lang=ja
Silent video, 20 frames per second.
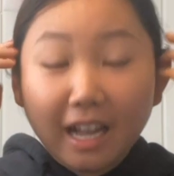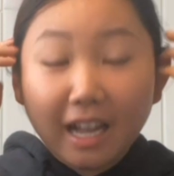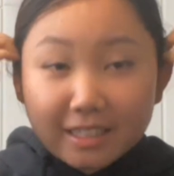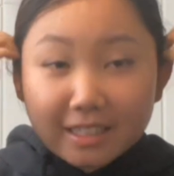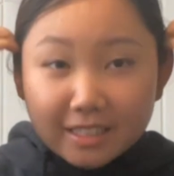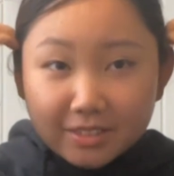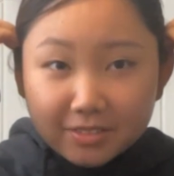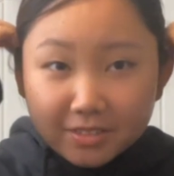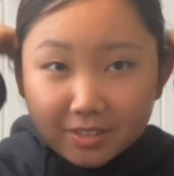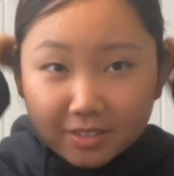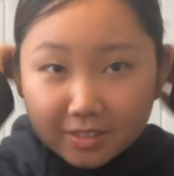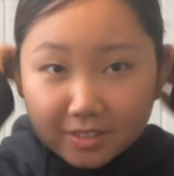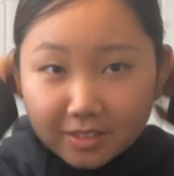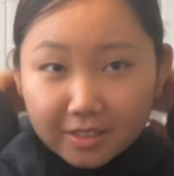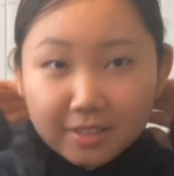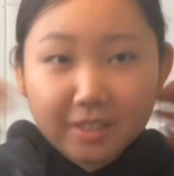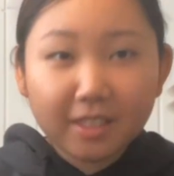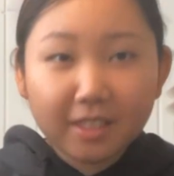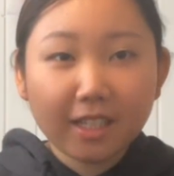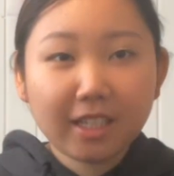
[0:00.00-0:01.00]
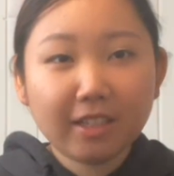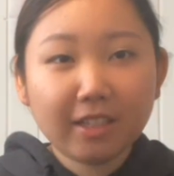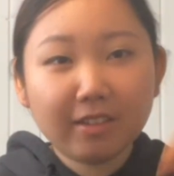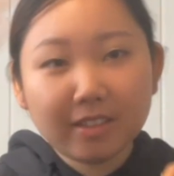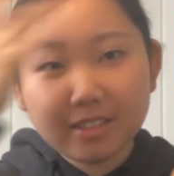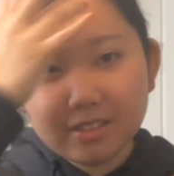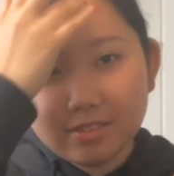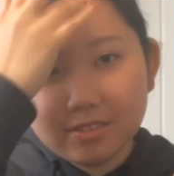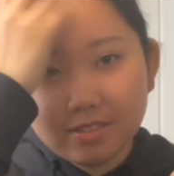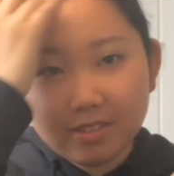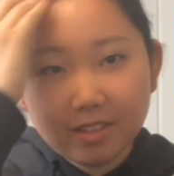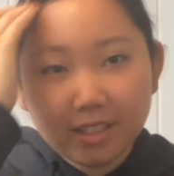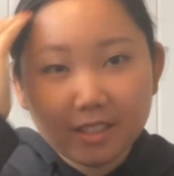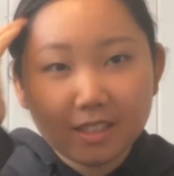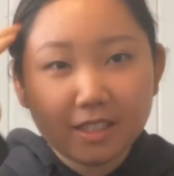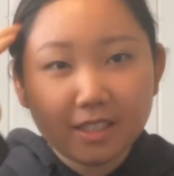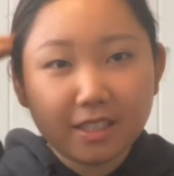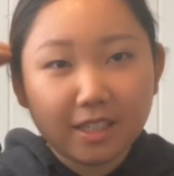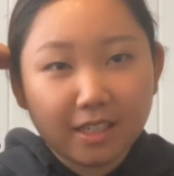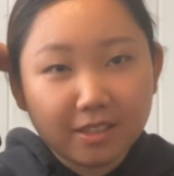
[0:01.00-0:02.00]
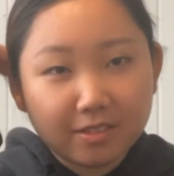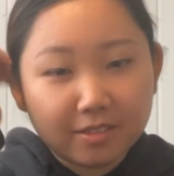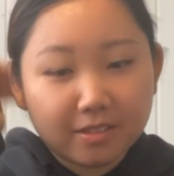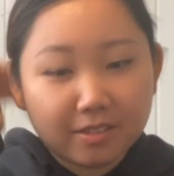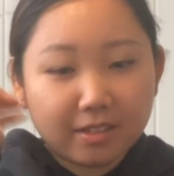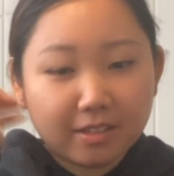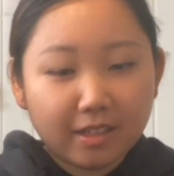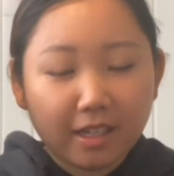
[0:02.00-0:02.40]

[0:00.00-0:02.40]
自分靴だけは自分の足に合う